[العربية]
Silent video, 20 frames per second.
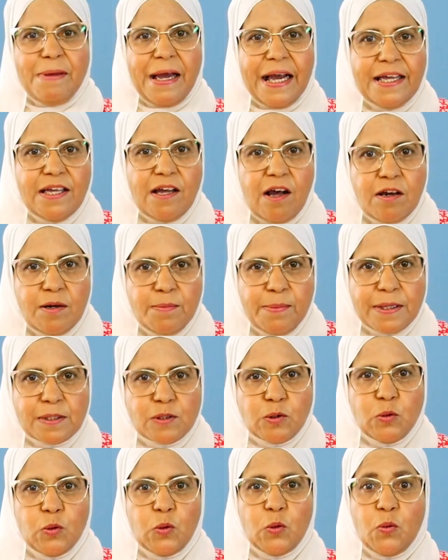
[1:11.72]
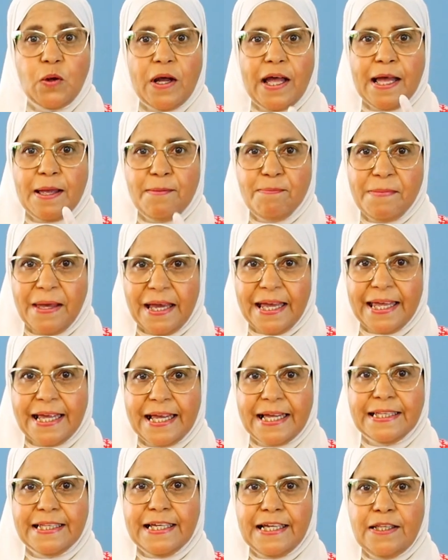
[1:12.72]
معايا اربع صدور واهم
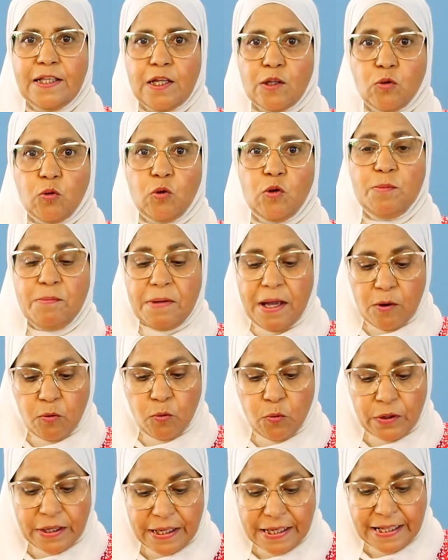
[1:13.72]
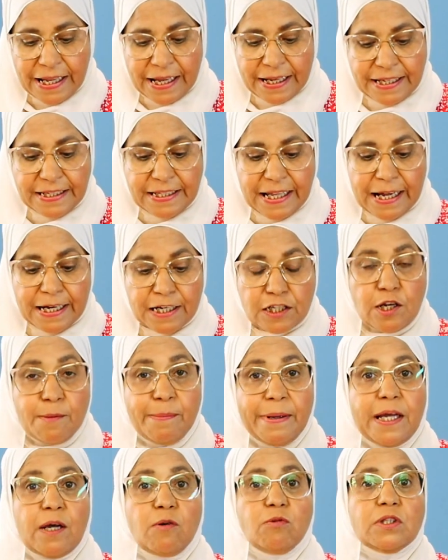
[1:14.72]
حاجه ان احنا نكون مهوينها كده على
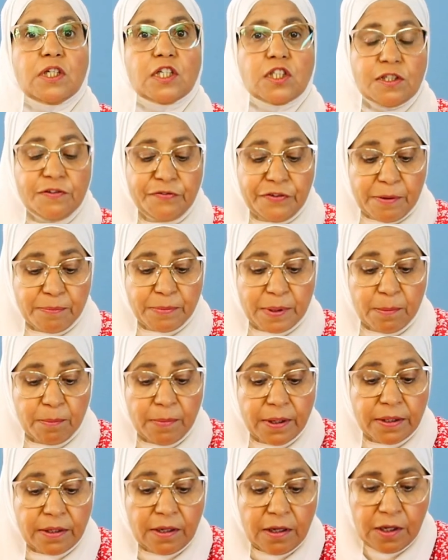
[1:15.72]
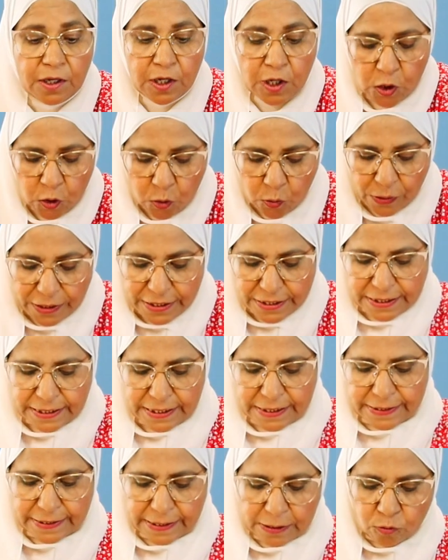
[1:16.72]
شبكه وننشفها من الميه كويس
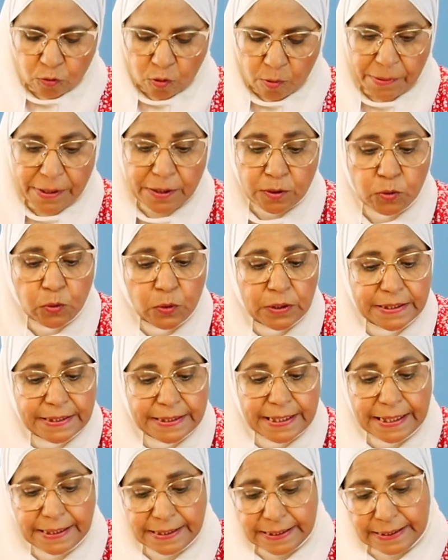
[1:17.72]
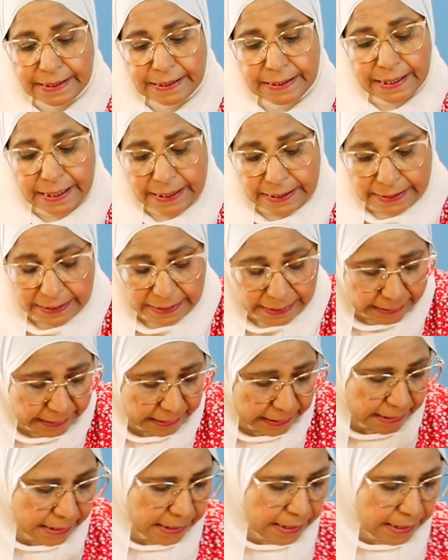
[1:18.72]
جدا وبرده لزياده التاكيد